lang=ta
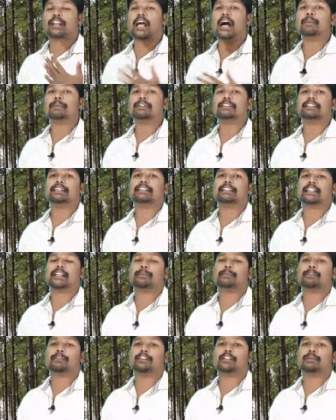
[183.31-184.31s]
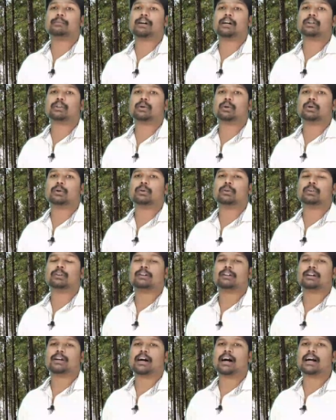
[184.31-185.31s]
கிராமத்துக்கு திரும்பி வந்த மார்க்கோ
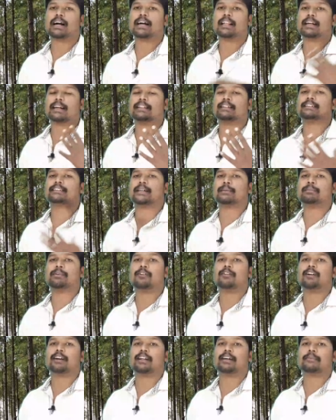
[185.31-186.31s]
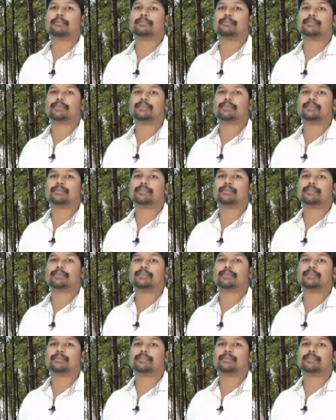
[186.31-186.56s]
அங்கே நடந்த சம்பவங்களை